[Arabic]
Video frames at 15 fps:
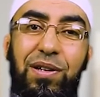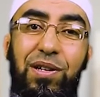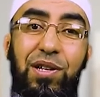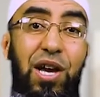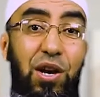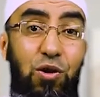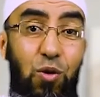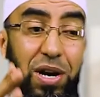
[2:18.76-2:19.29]

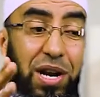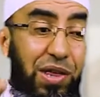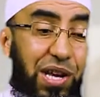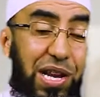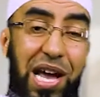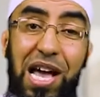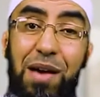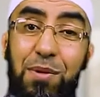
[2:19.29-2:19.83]
يا أيها
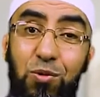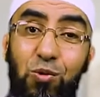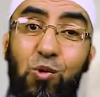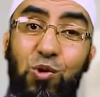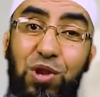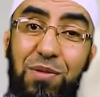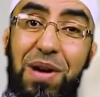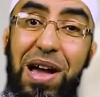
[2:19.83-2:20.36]
الذين آمنوا
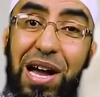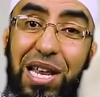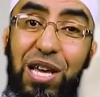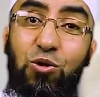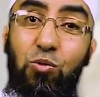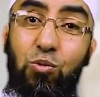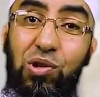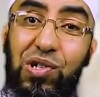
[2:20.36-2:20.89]
كتب
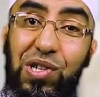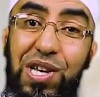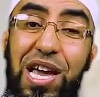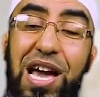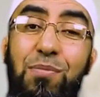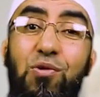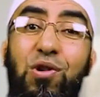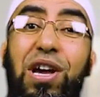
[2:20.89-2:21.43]
عليكم
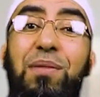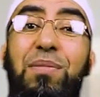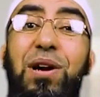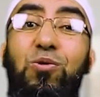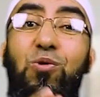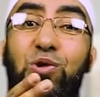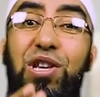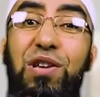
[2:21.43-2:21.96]
الصيام كما
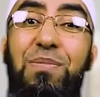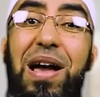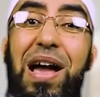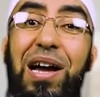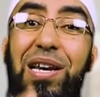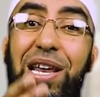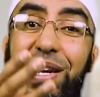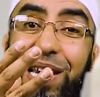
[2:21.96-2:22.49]
كتب
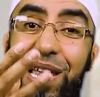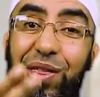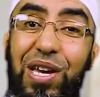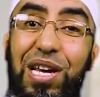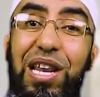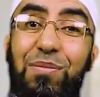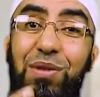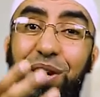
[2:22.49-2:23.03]
على
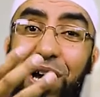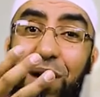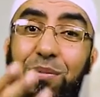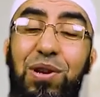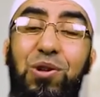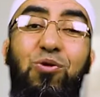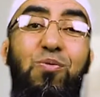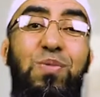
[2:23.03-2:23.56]
الذين من
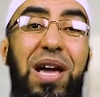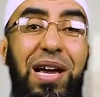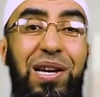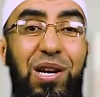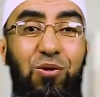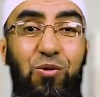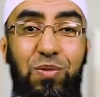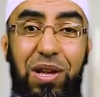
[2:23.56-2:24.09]
قبلكم
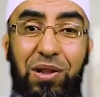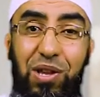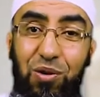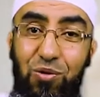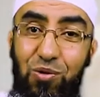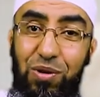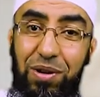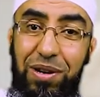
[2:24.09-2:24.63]
لعلكم
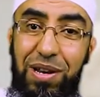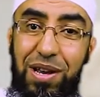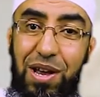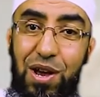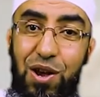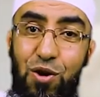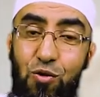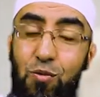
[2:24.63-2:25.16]
تتقون
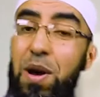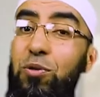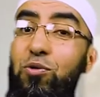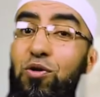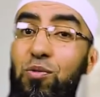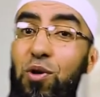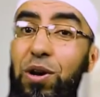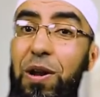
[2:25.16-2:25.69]

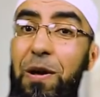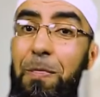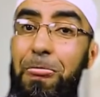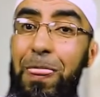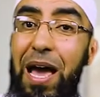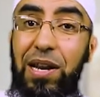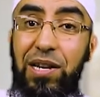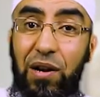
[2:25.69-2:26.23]
ومعلوم
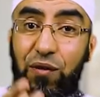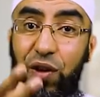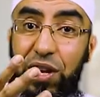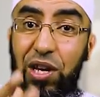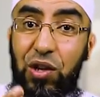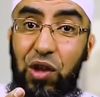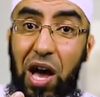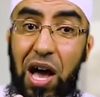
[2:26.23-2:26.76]
أن
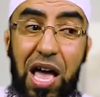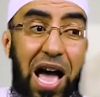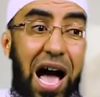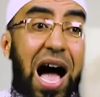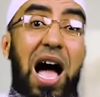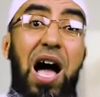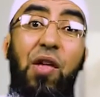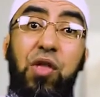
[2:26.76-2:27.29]
الفريضة
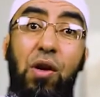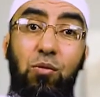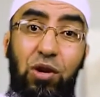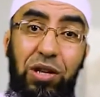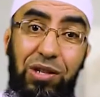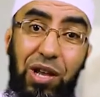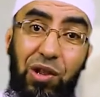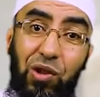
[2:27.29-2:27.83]
أعظم عند